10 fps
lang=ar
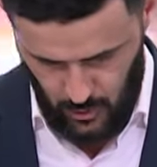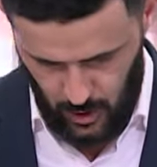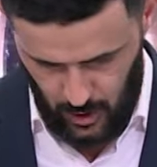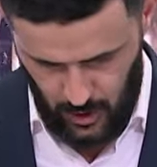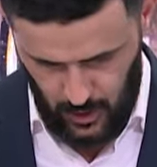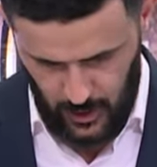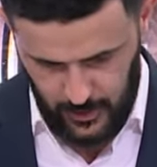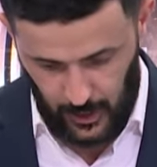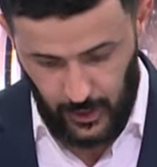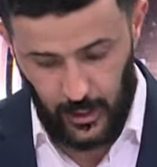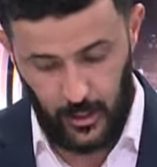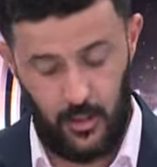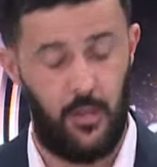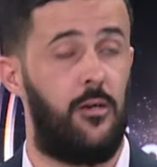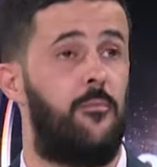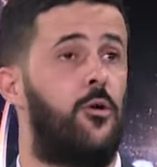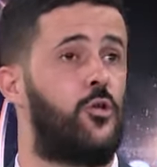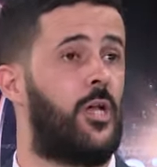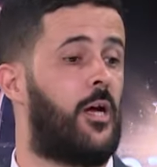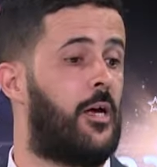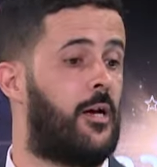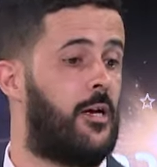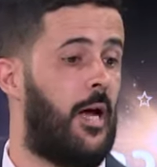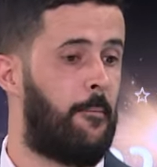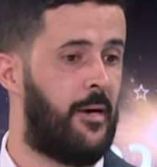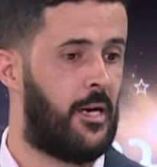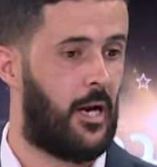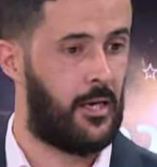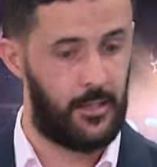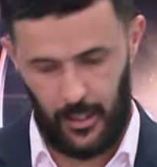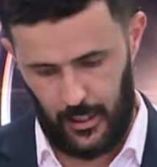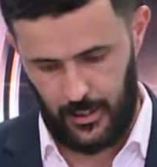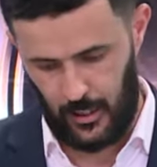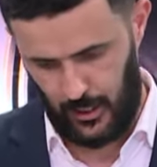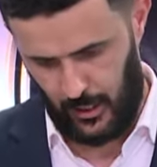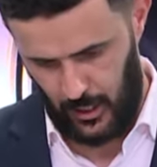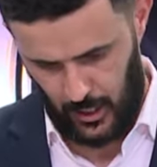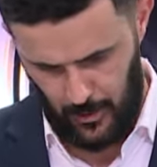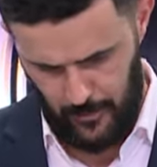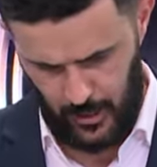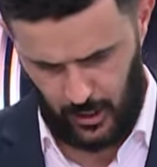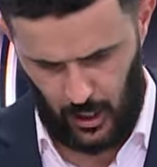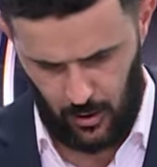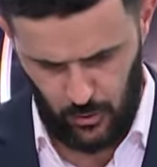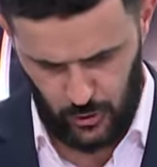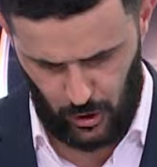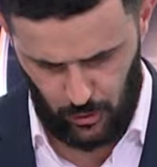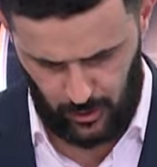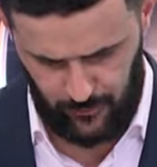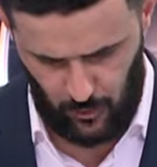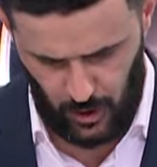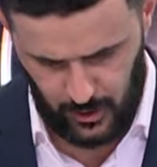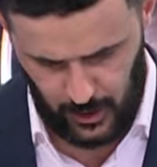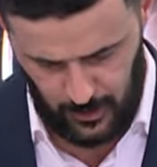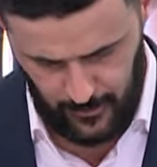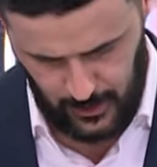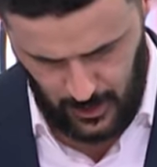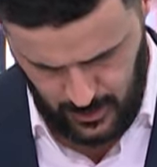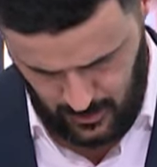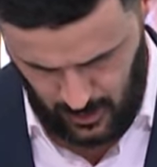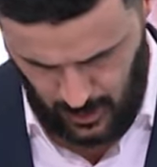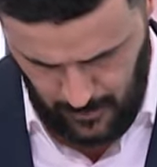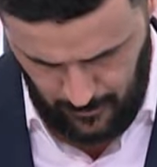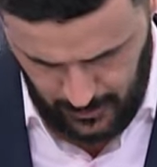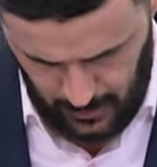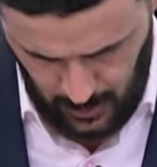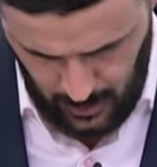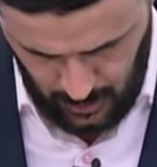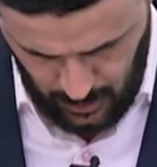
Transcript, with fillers: التغيير ماهوش تغيير لاعبين لكن تغيير تكتيكي اللي قام به كارلو انشيلوتي فوق ارضيه الميدان لما بدل